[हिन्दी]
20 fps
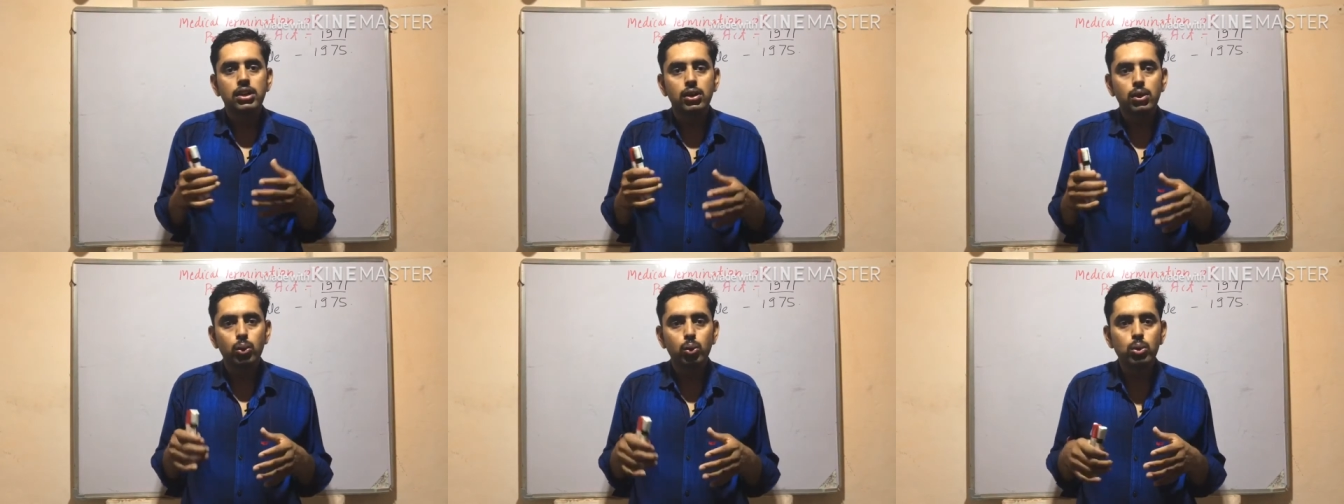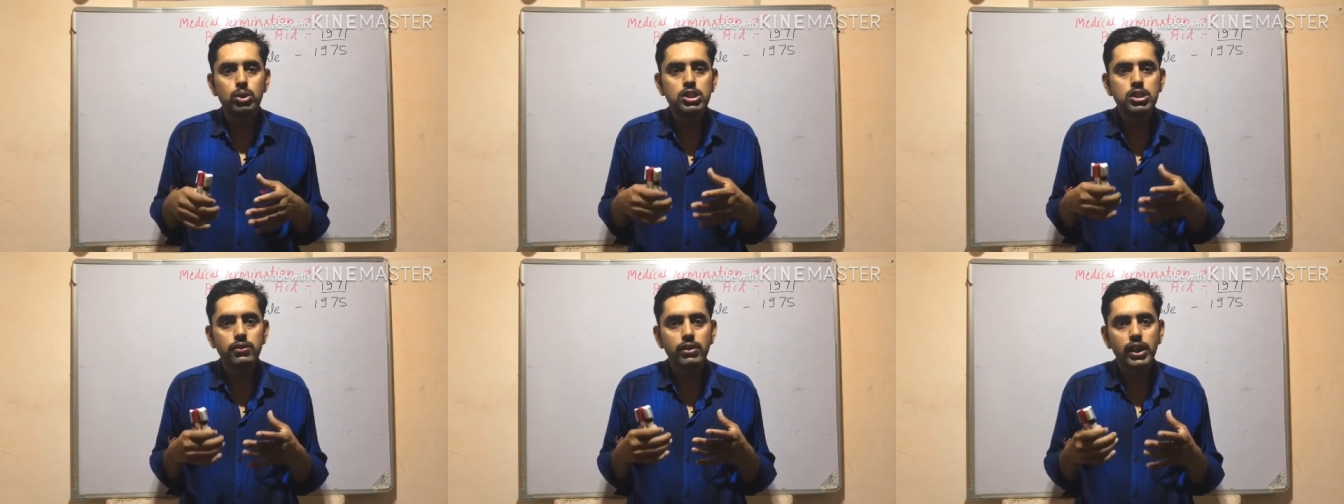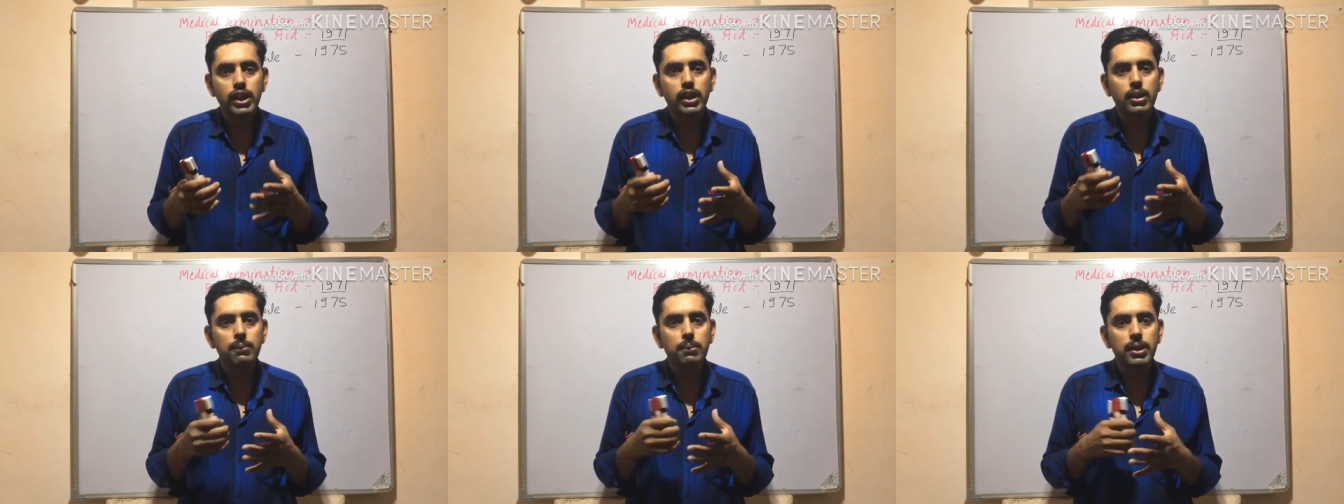रूल्स
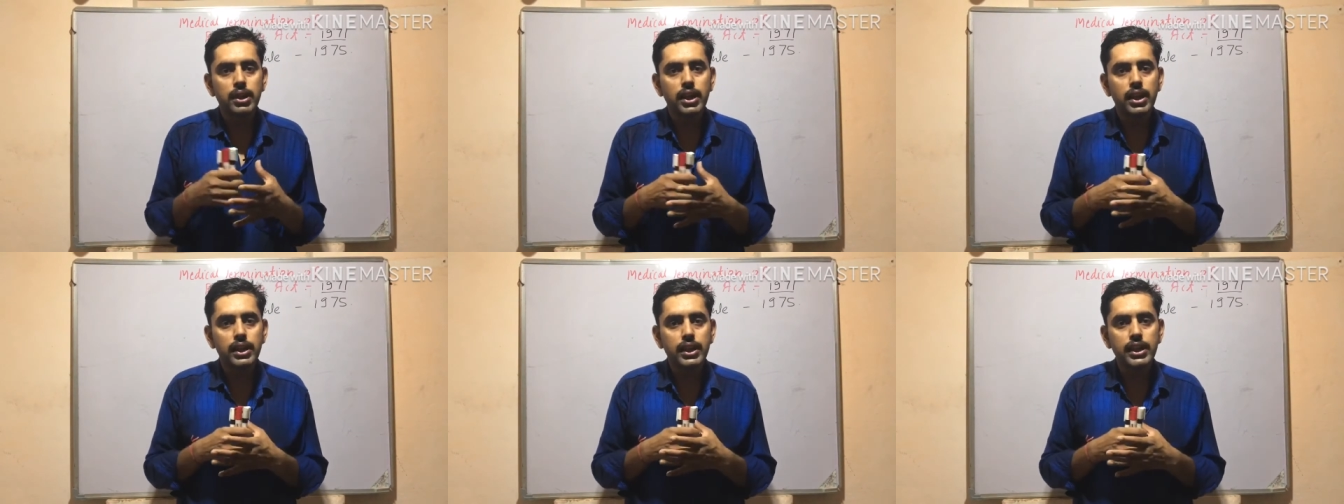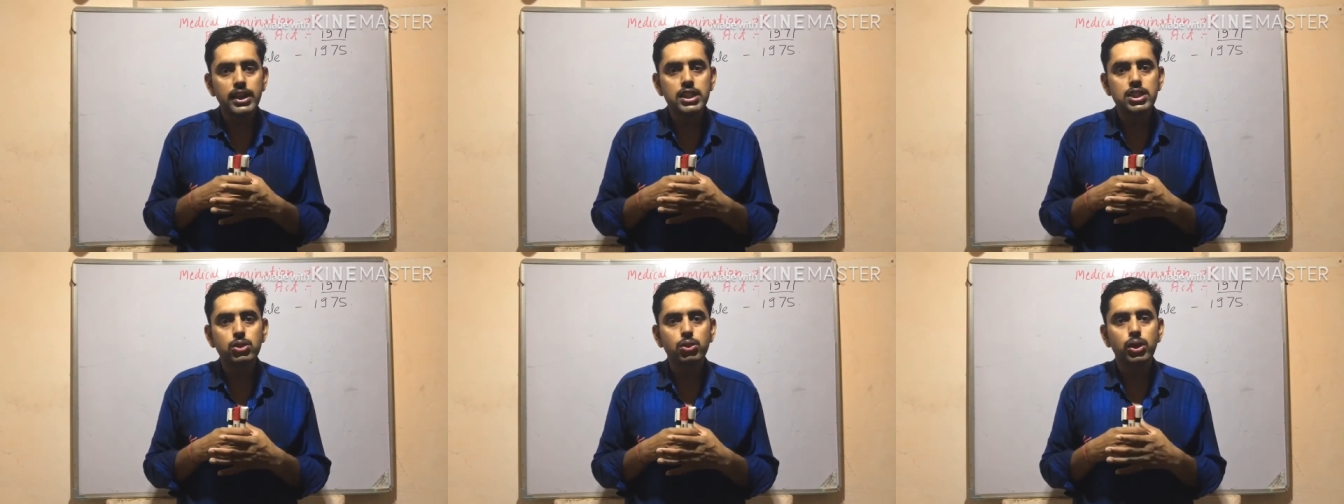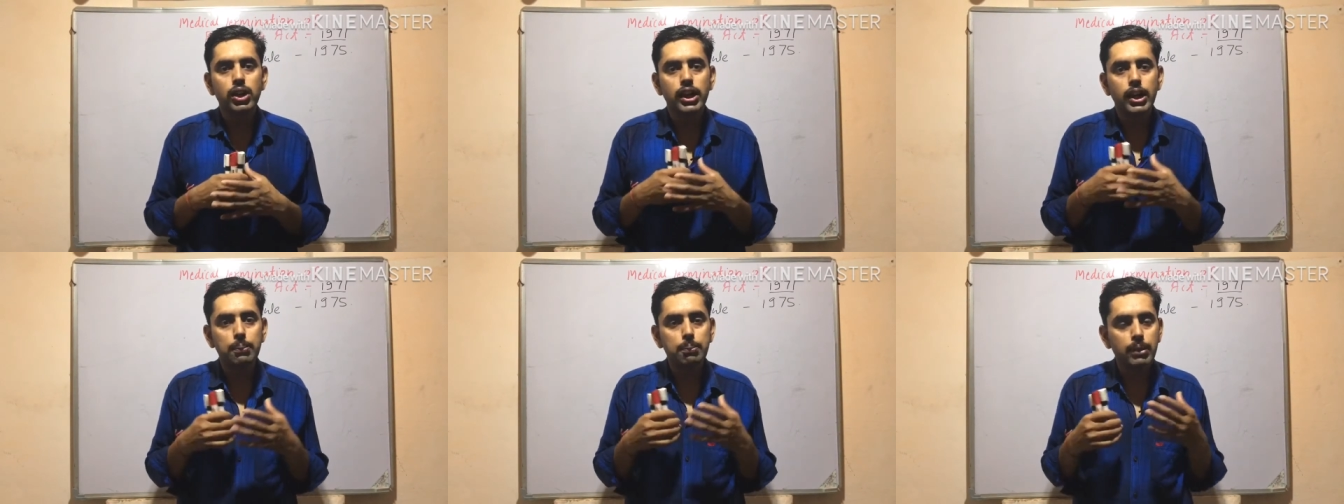वगैरह बना के इसको
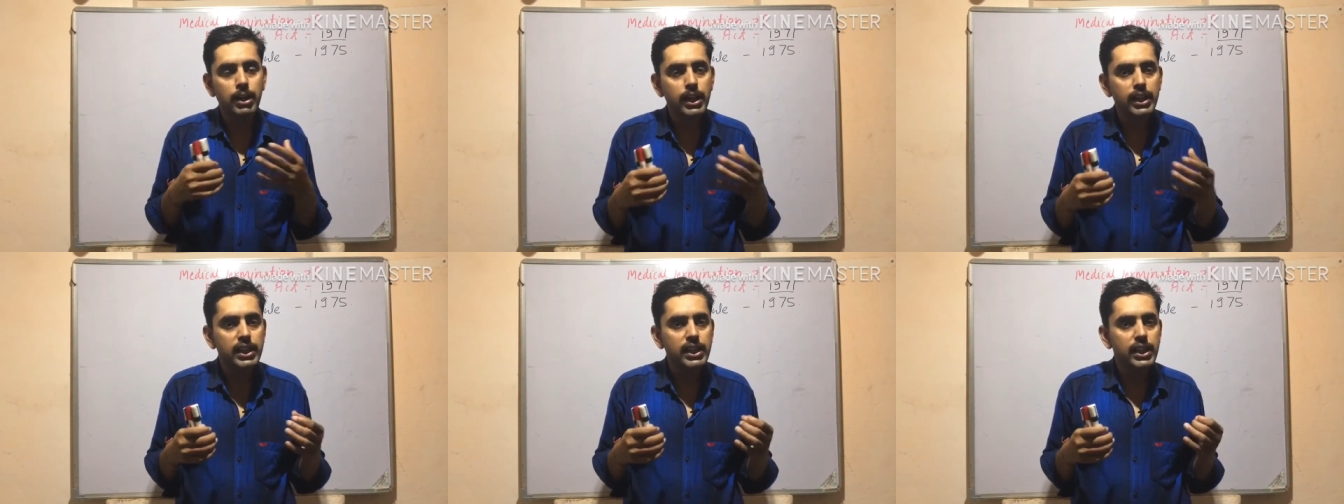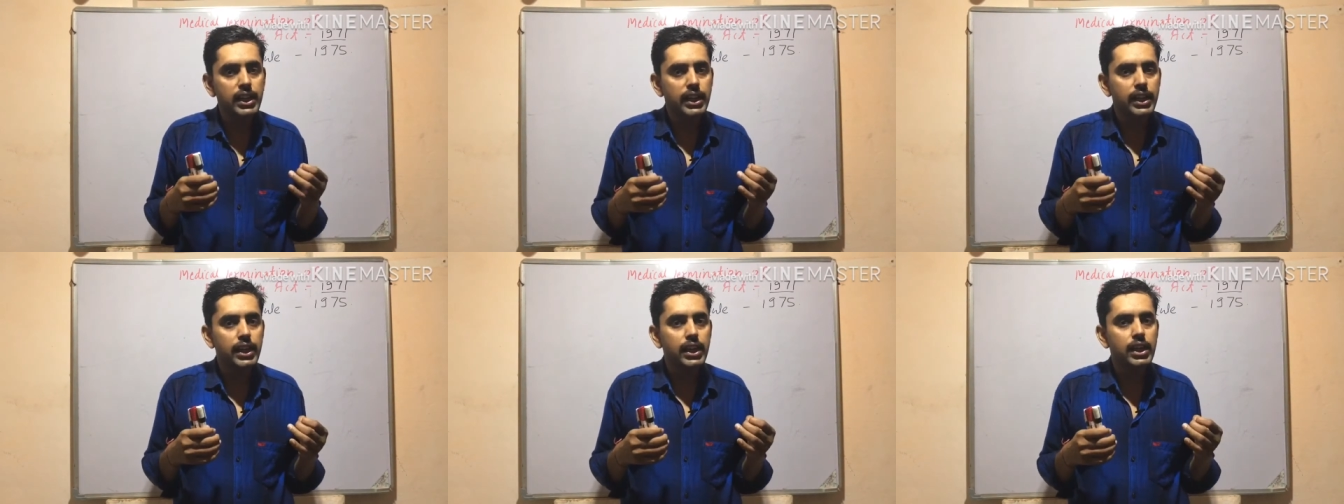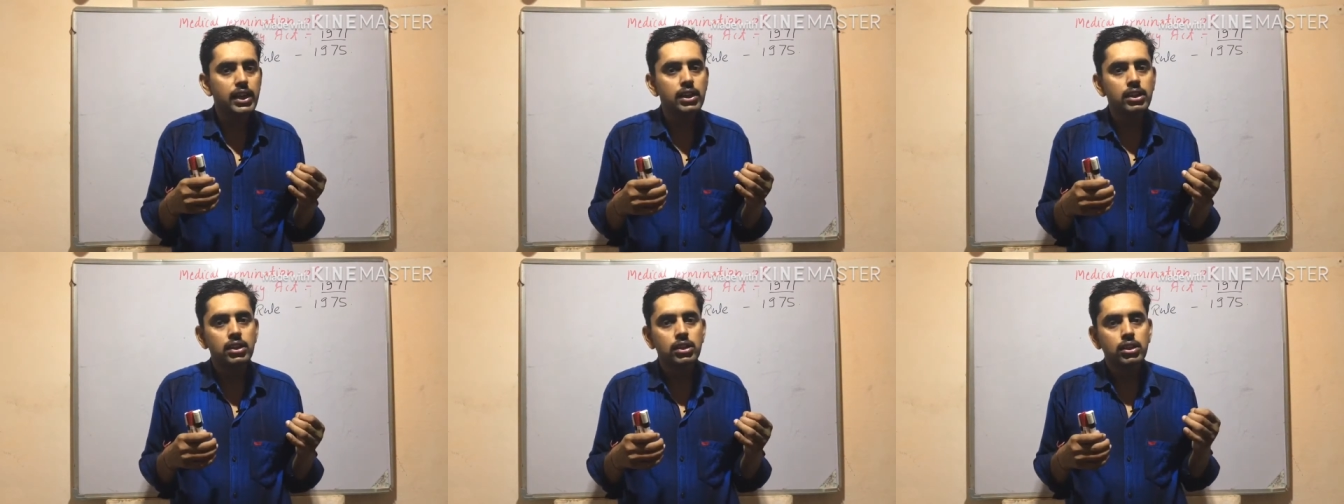अप्लाई किया गया
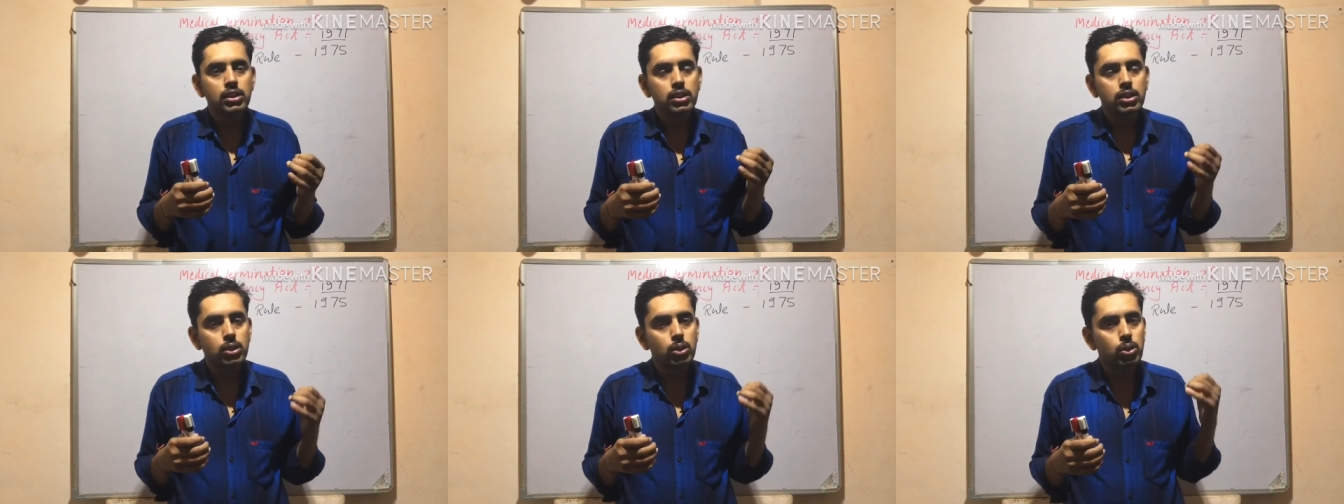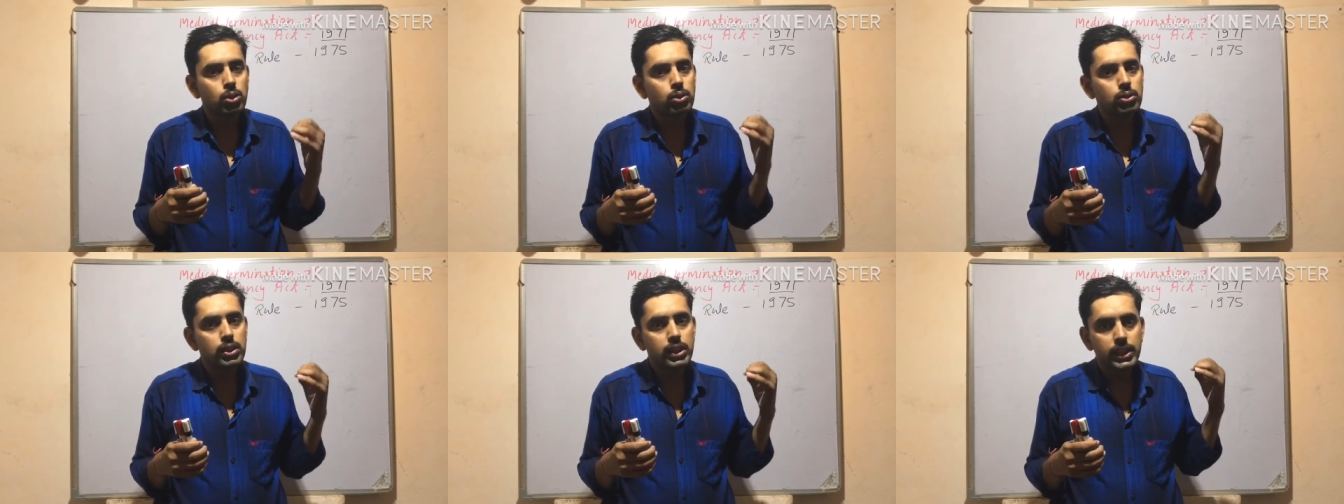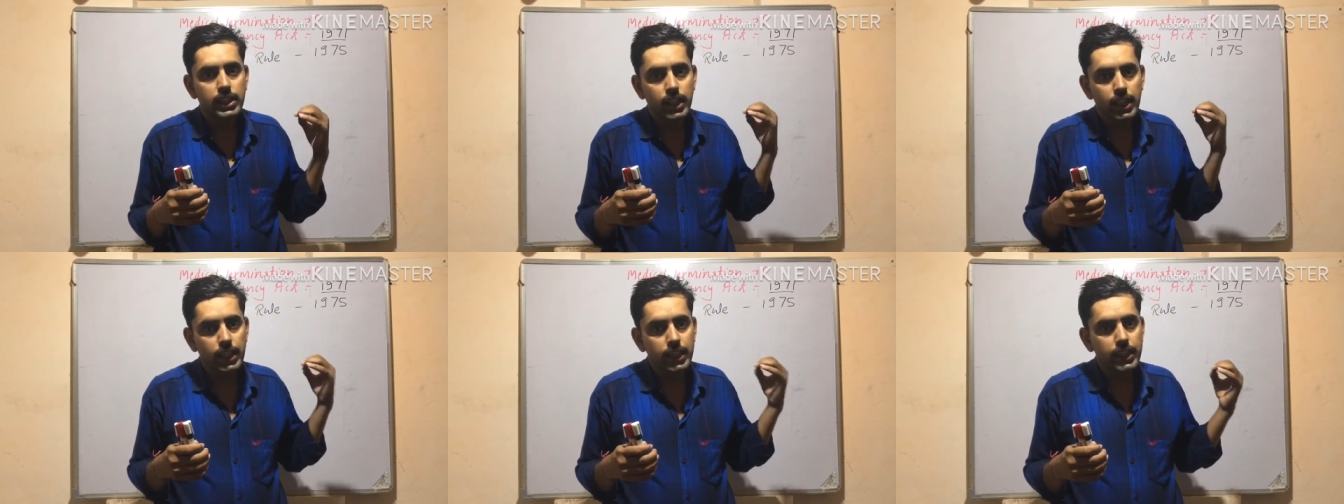तो
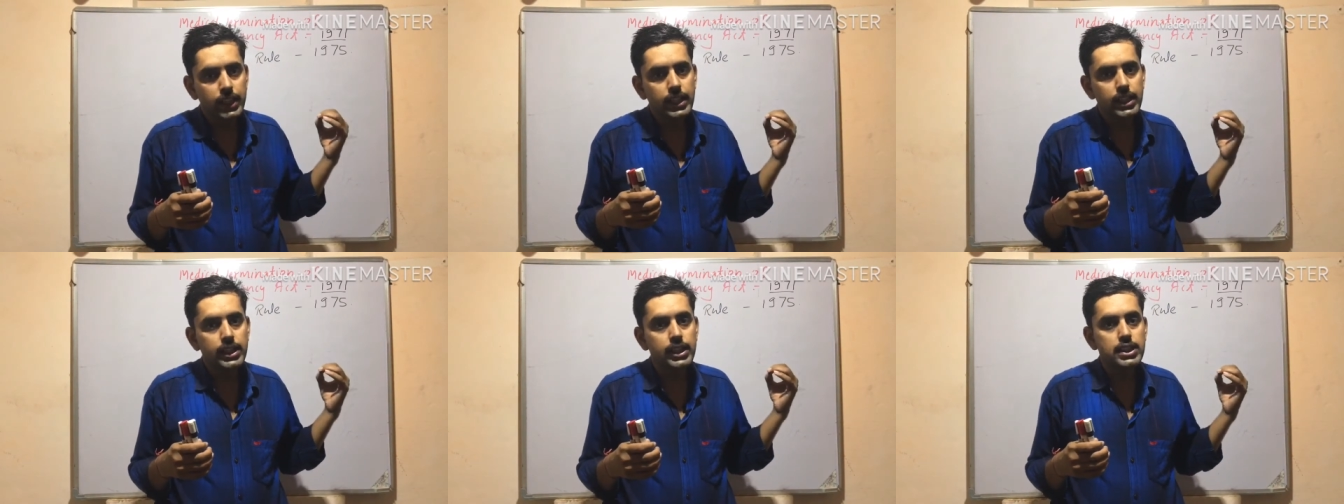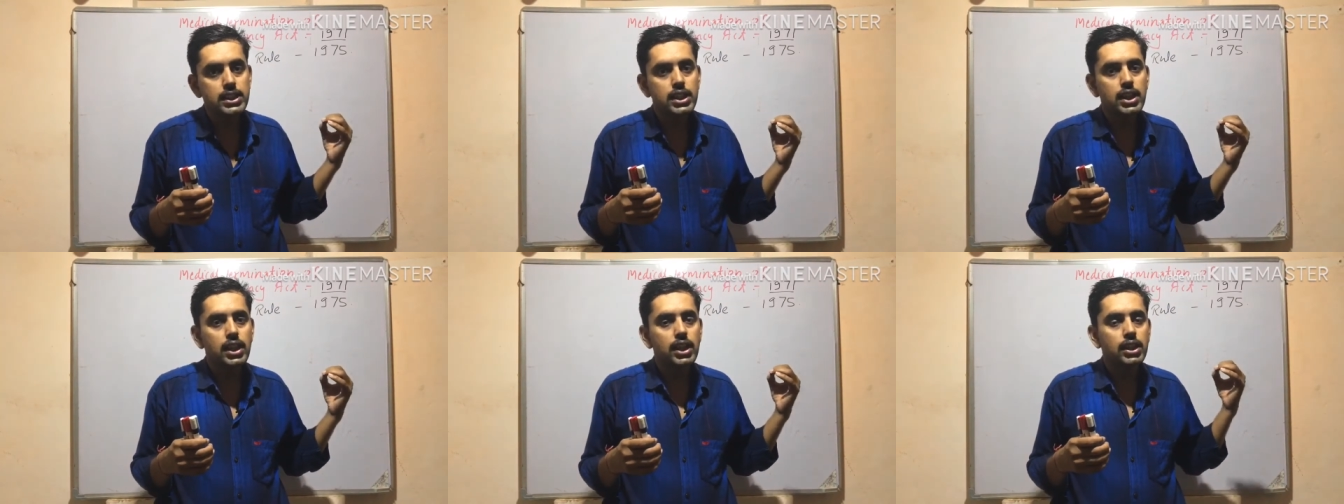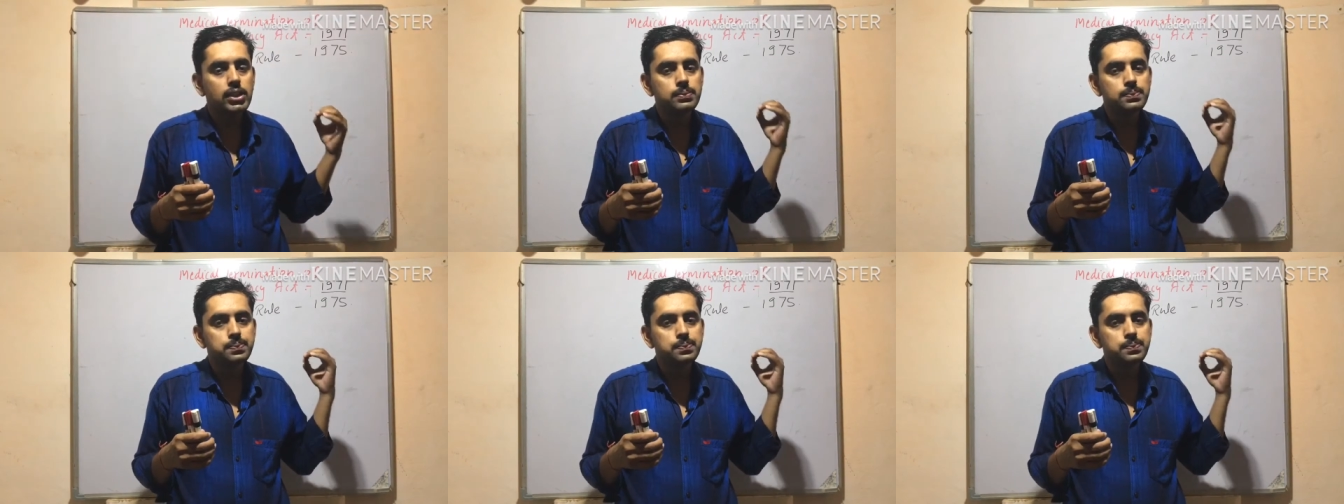यानी कि इसका